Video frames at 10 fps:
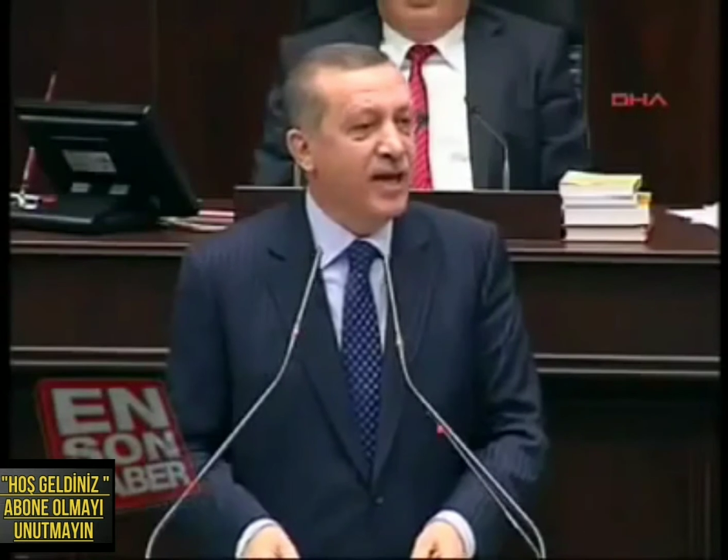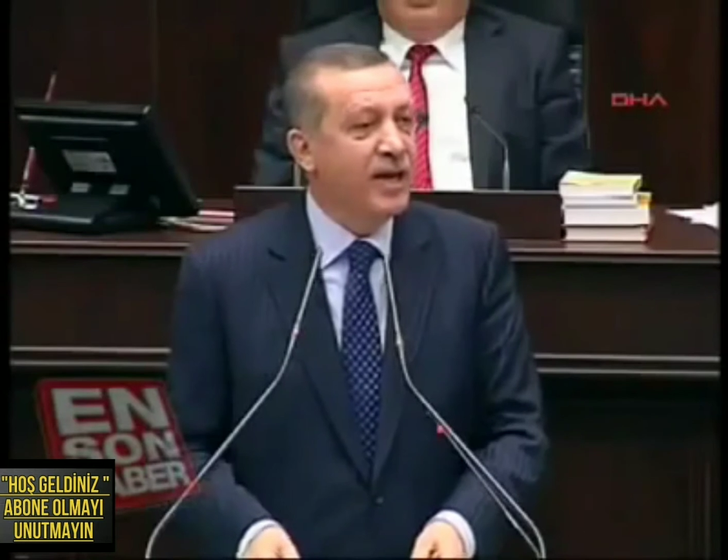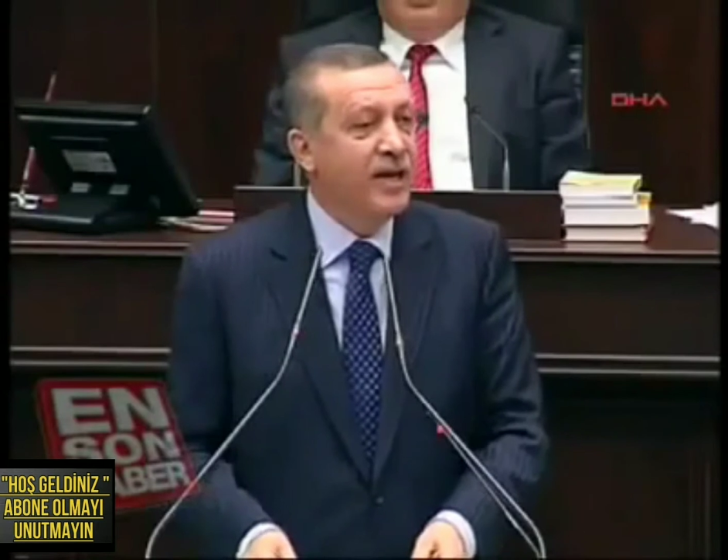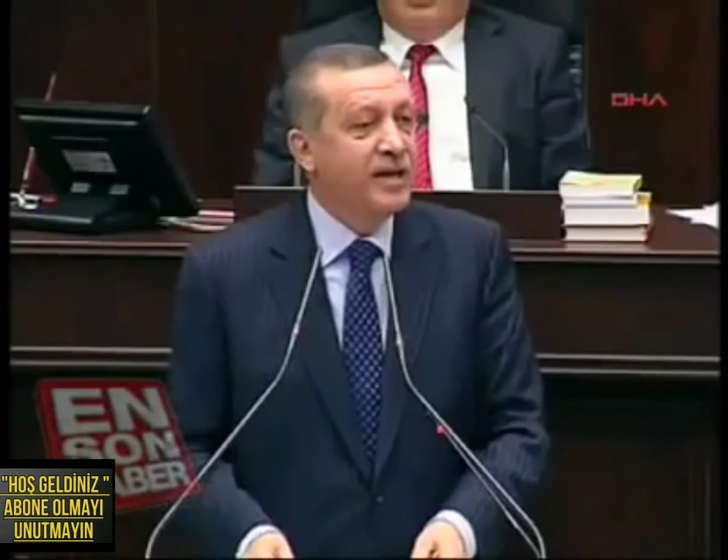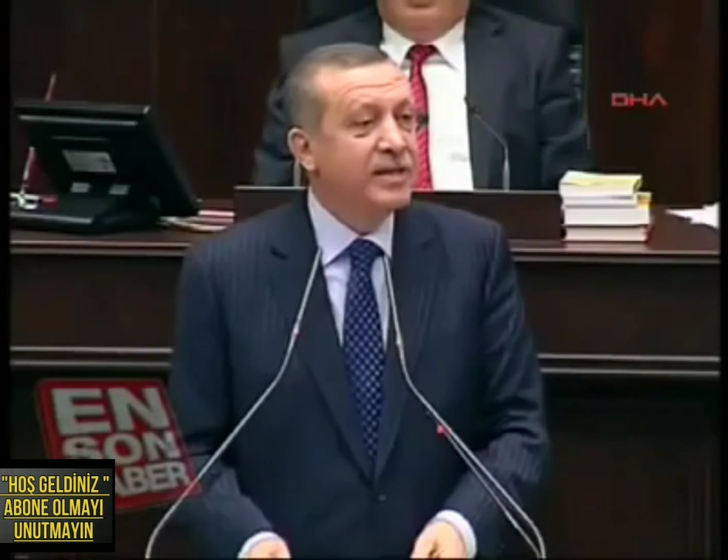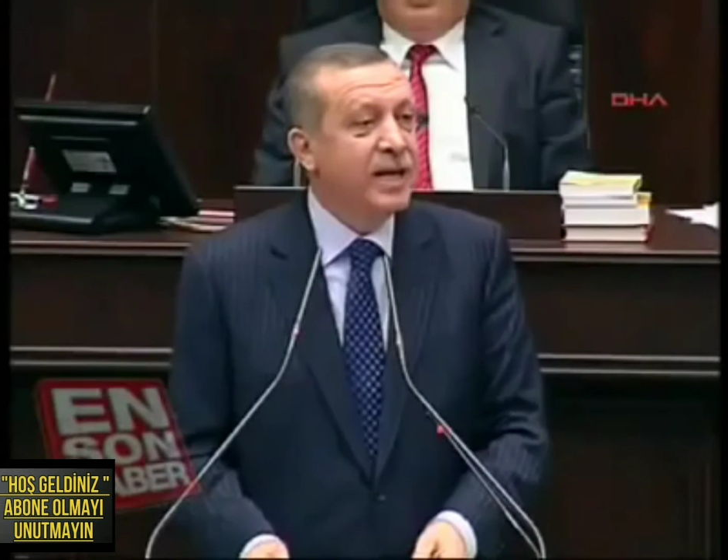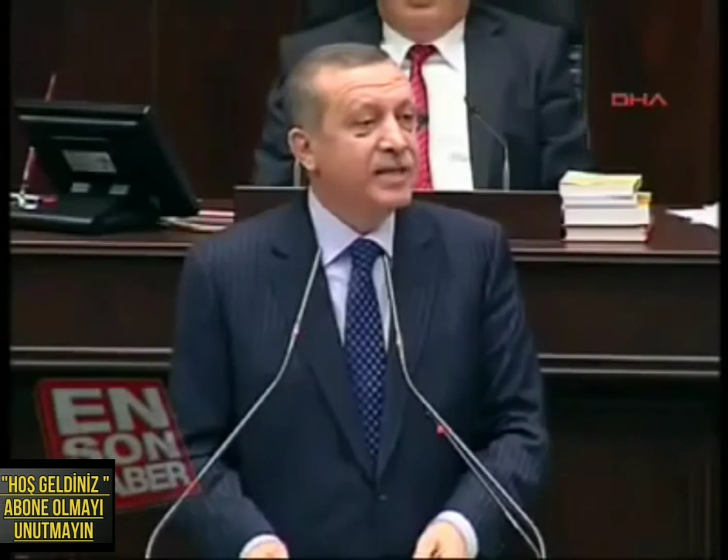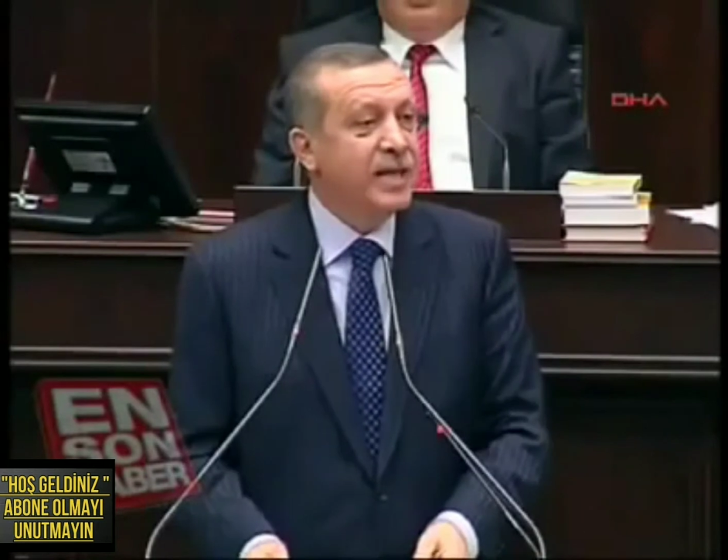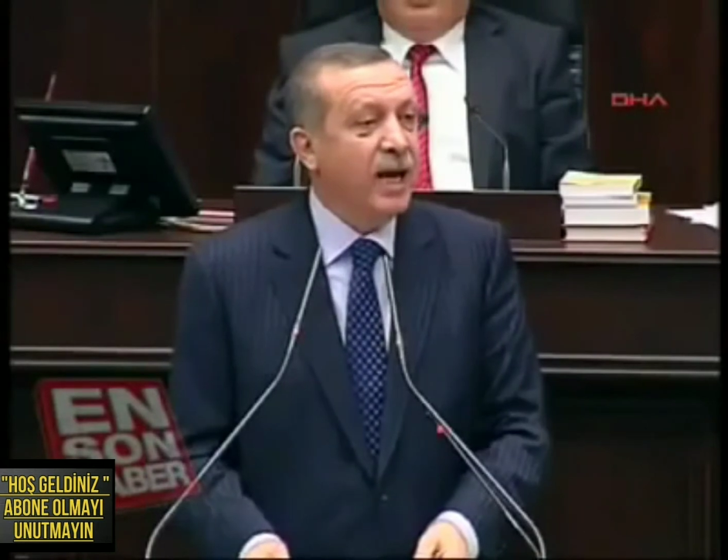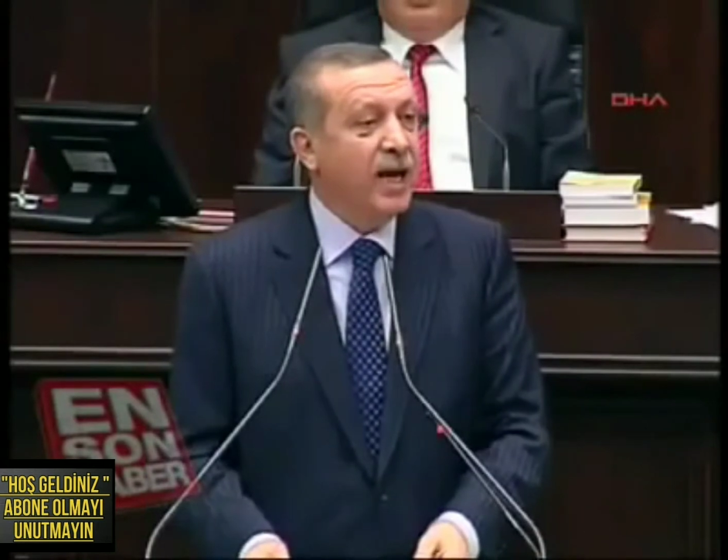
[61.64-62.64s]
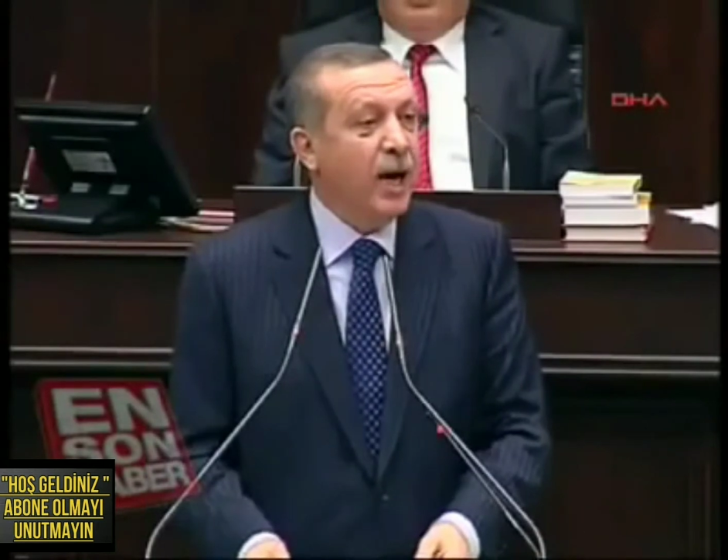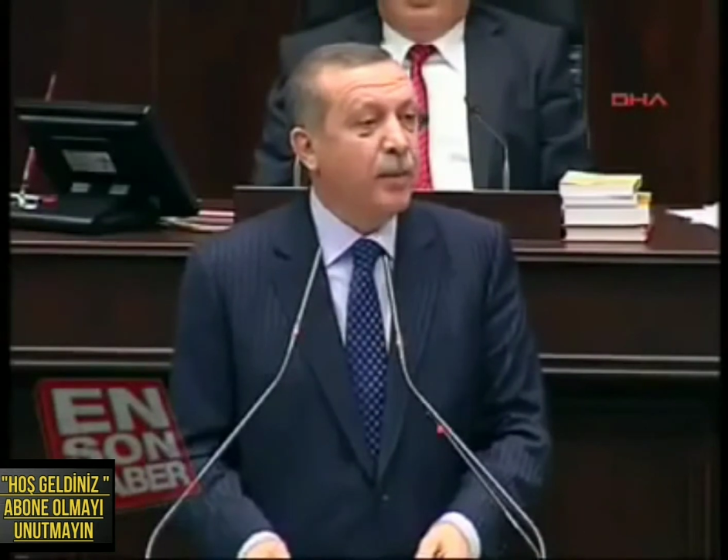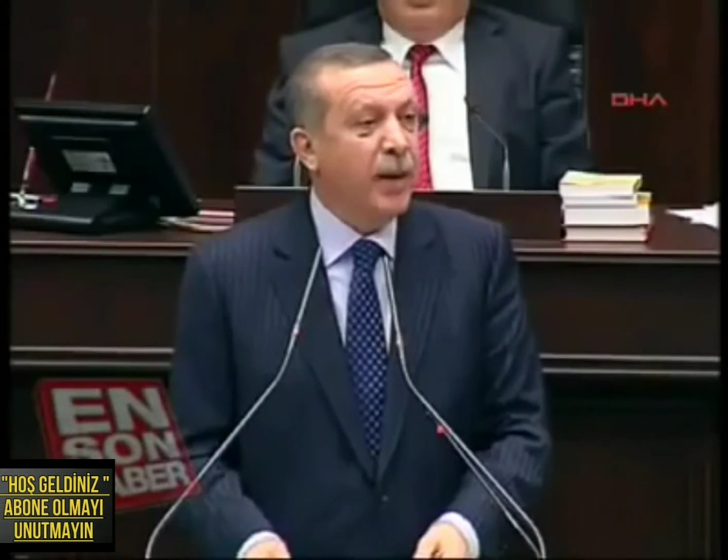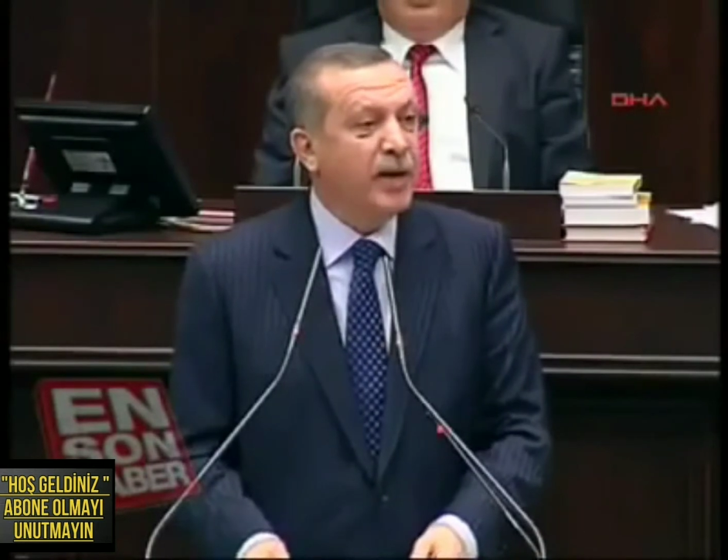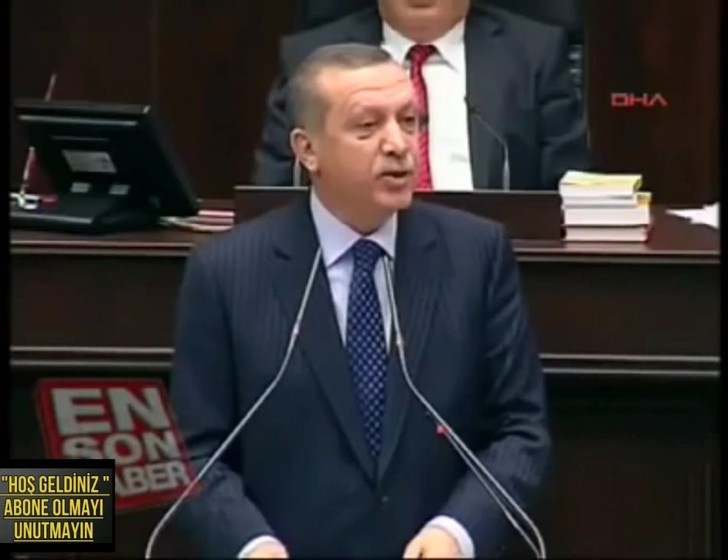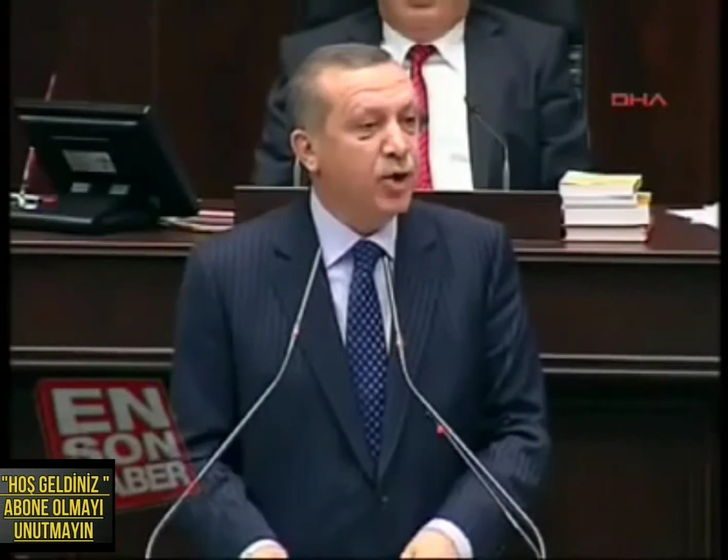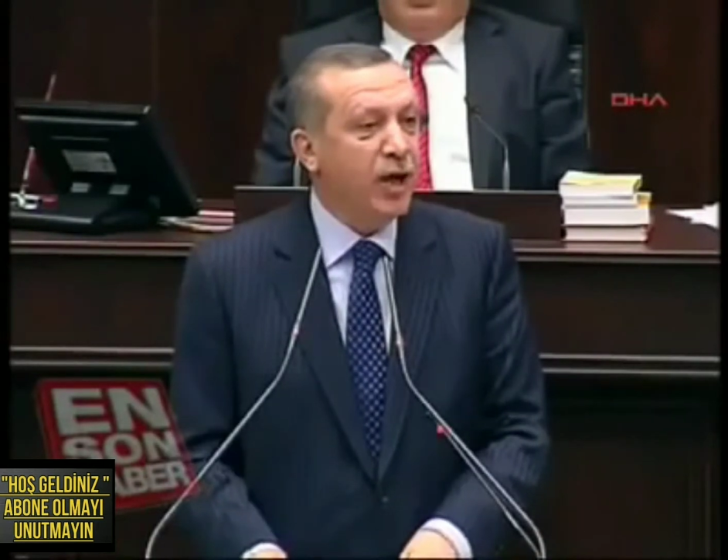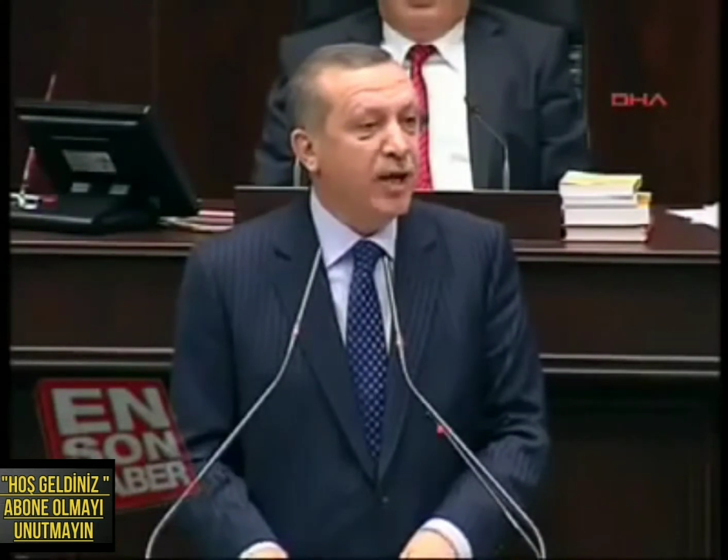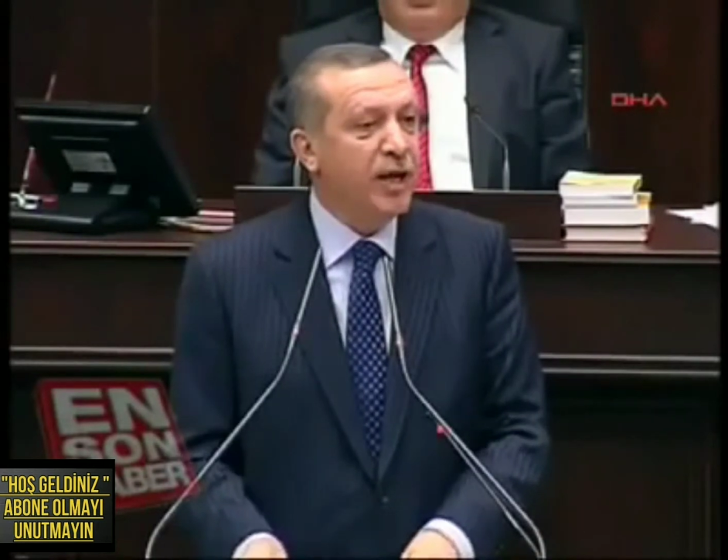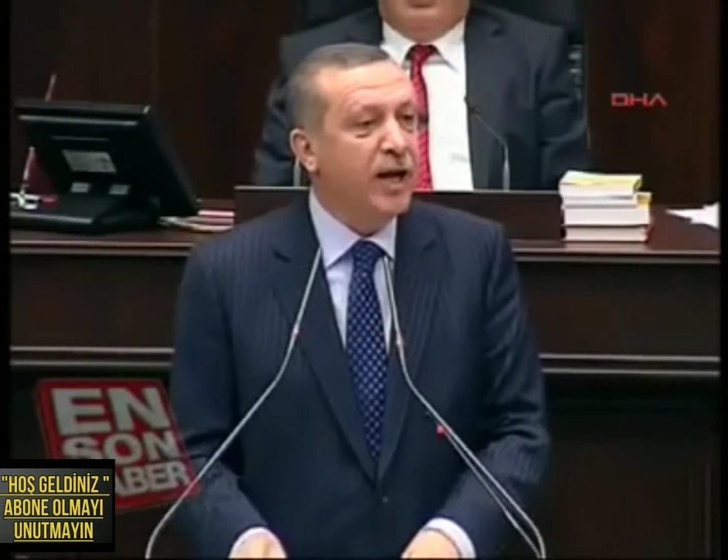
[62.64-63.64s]
da SSK
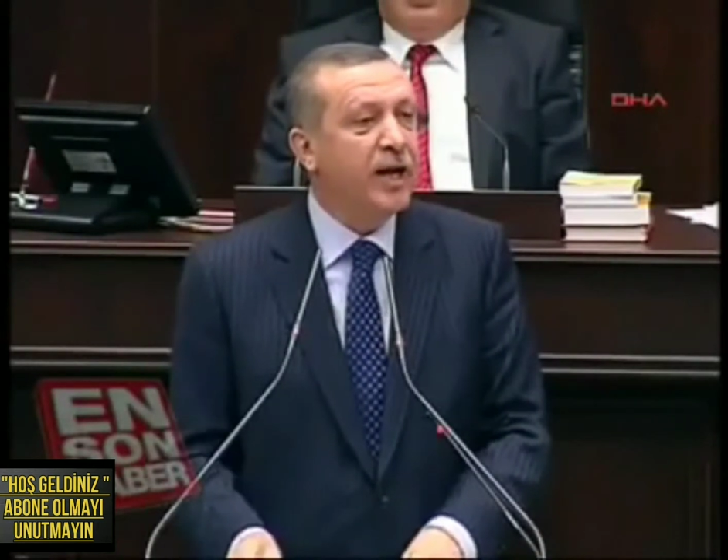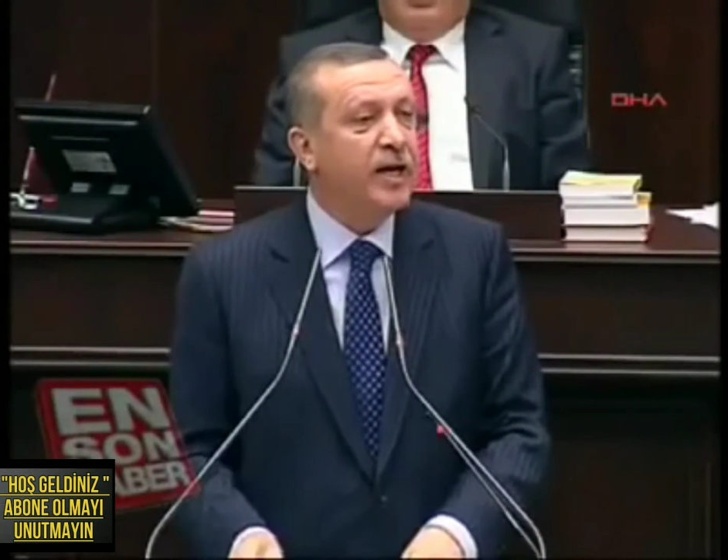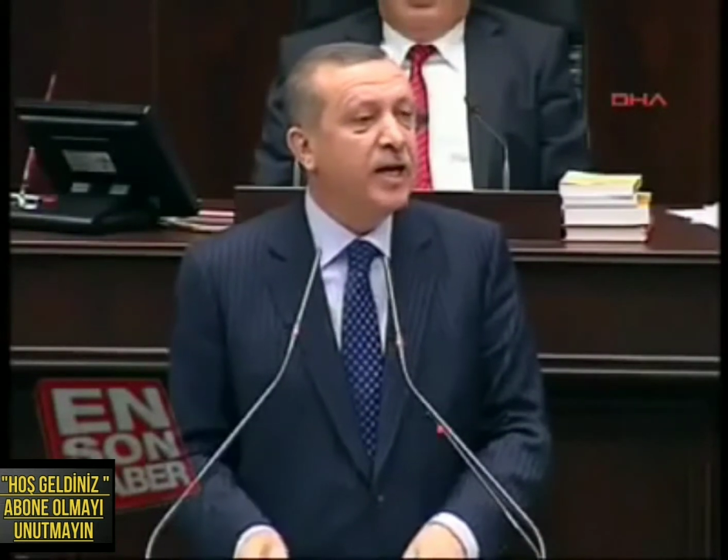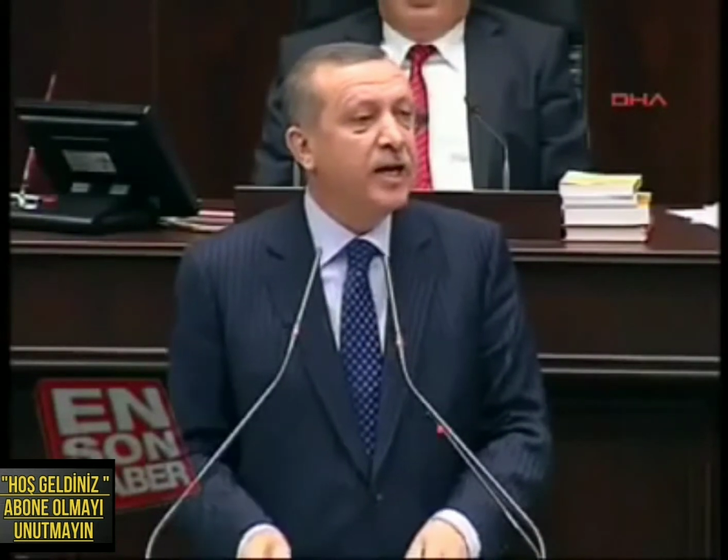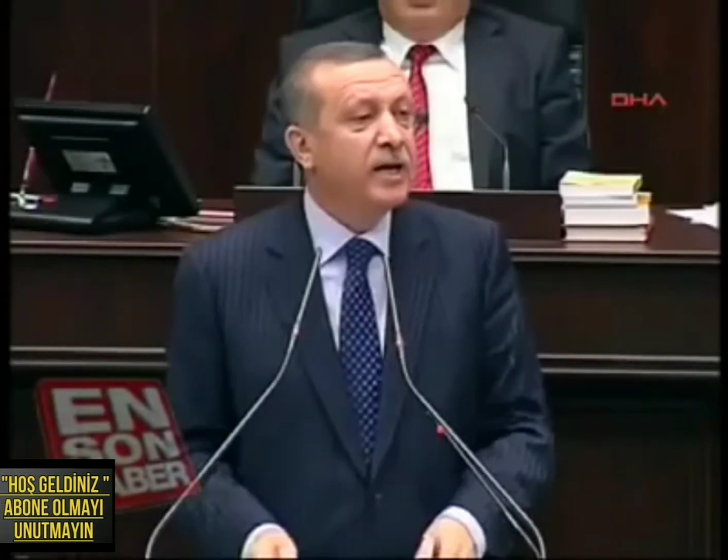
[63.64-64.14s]
personeline